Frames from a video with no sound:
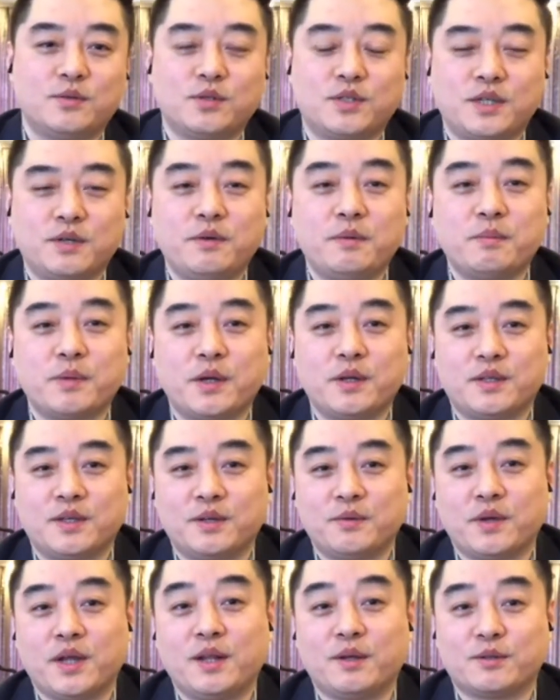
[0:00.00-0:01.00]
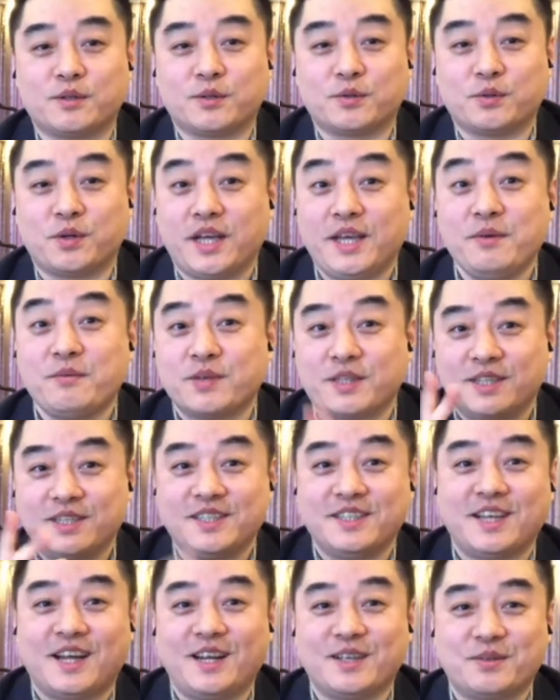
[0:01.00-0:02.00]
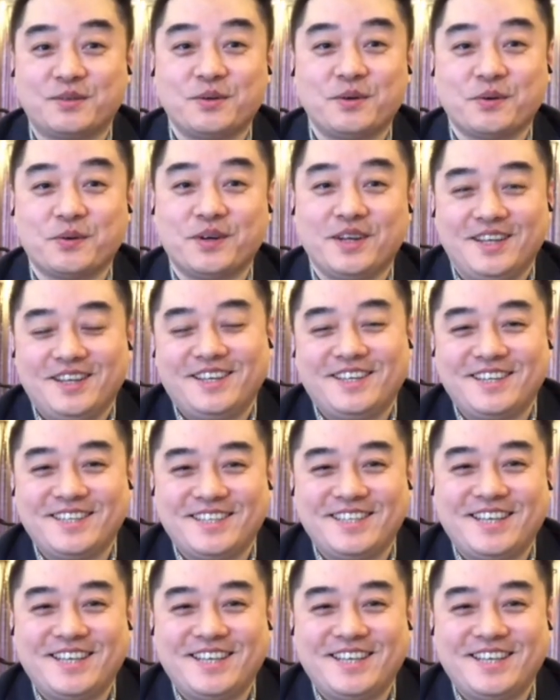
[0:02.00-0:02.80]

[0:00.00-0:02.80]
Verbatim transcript: 千万不要听袁老师说，哎，我曾经哪里错过，